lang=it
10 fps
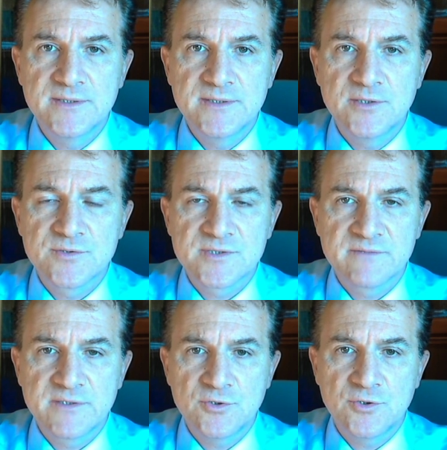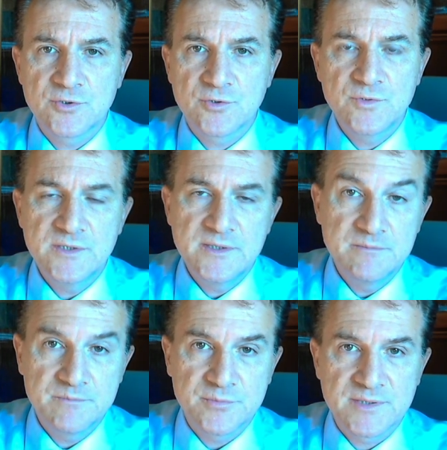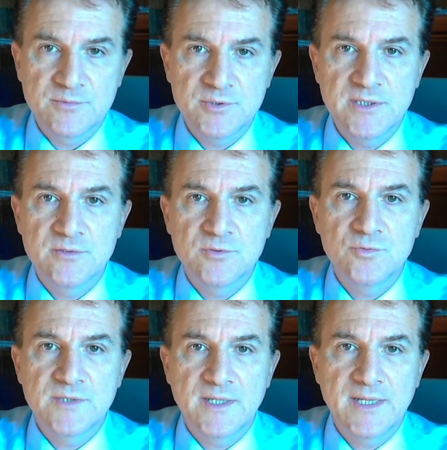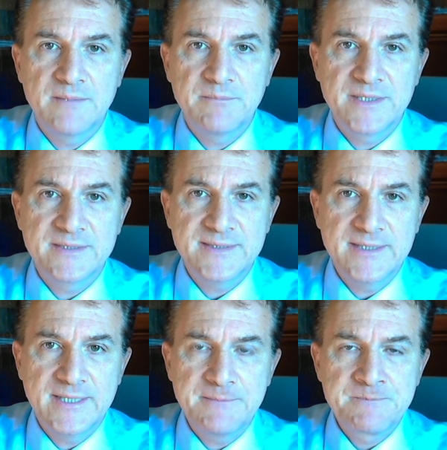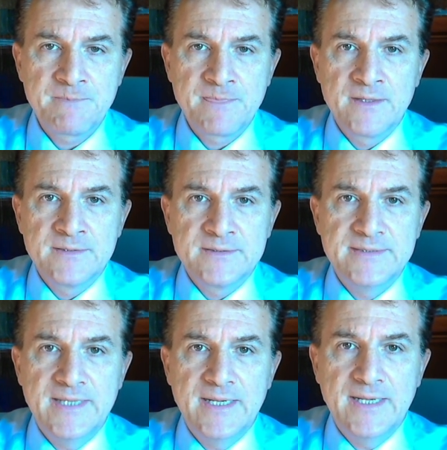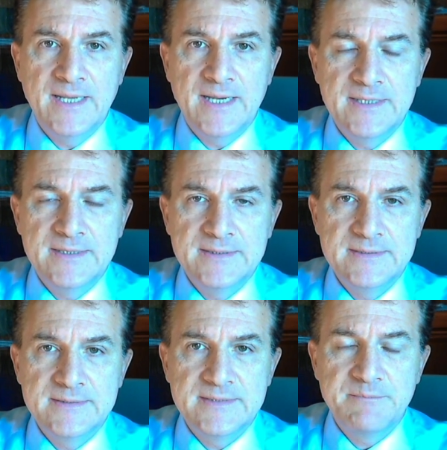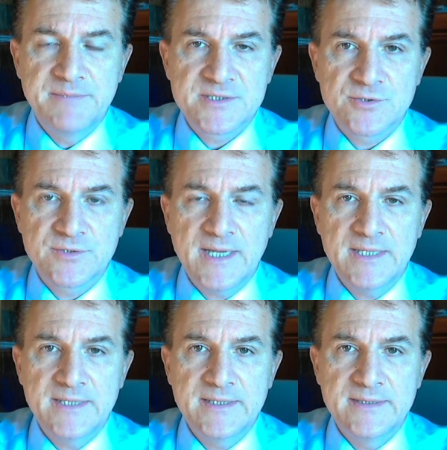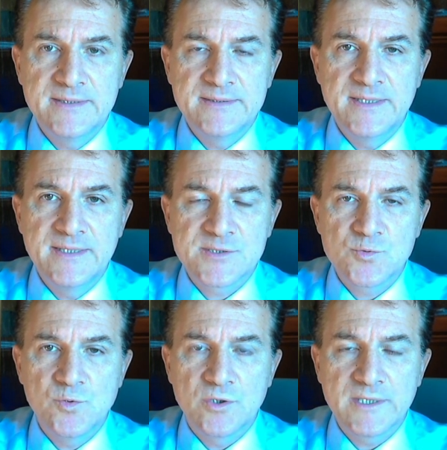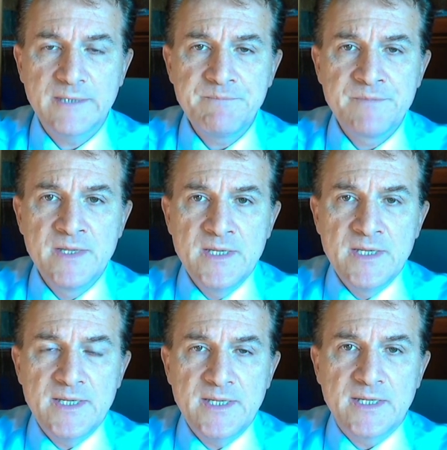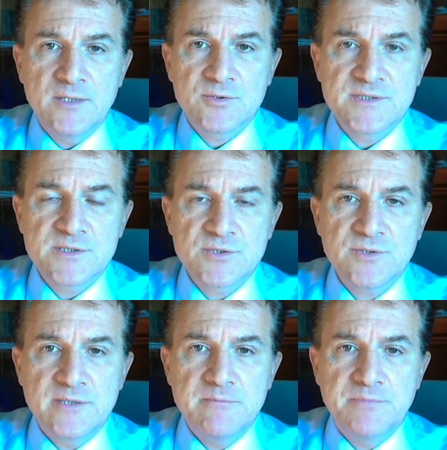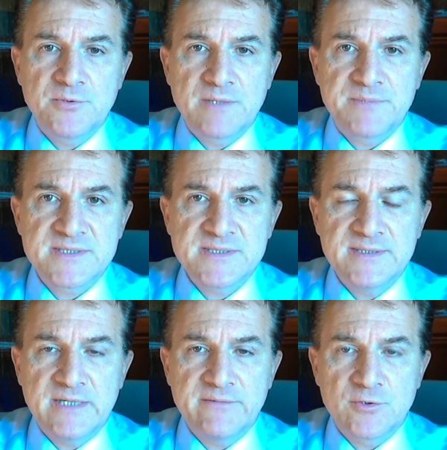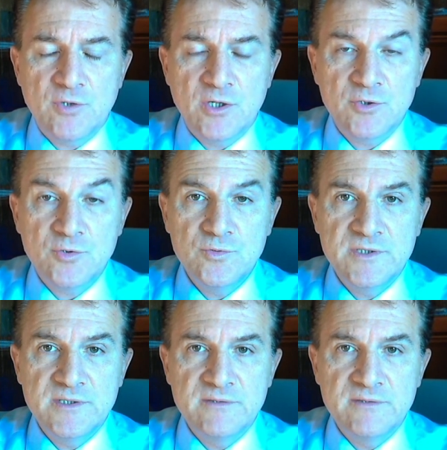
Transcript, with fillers: di conservatorio, quindi potremmo dire tutta la platea della, eh, del personale eh, della scuola e allo stesso tempo rappresentavano alcuni